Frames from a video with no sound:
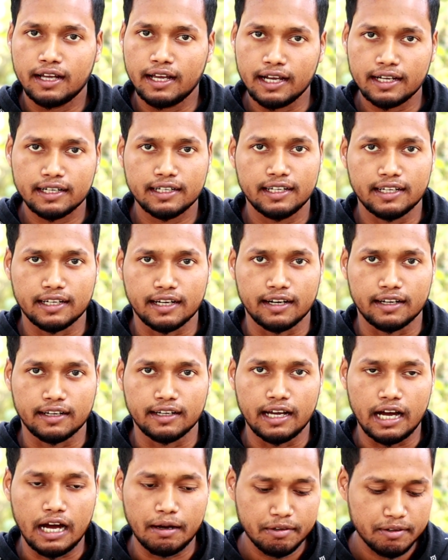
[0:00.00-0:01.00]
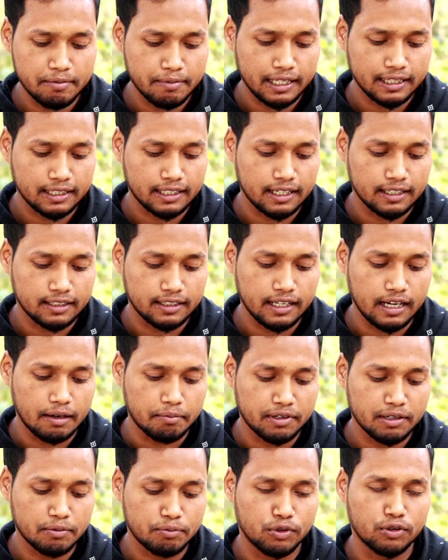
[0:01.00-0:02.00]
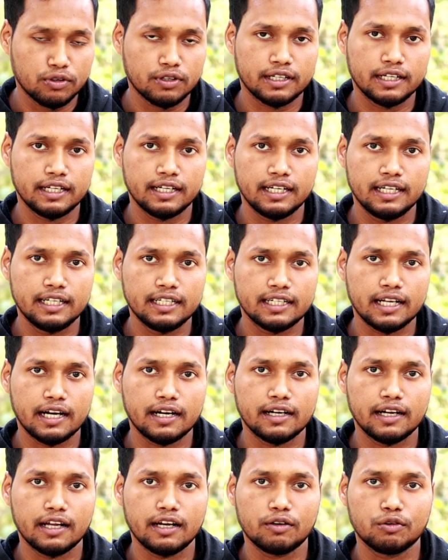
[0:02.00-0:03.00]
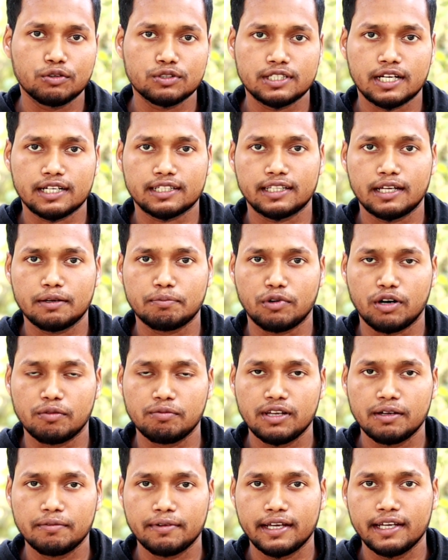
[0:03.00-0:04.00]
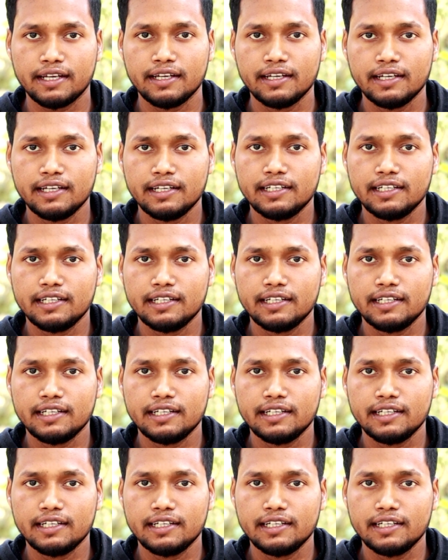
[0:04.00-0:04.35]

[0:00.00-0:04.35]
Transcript: हैंग नहीं करेंगे अभी बात करते हैं आपकी फ़ोन की इंटरनल हो सकता है प्रॉब्लम है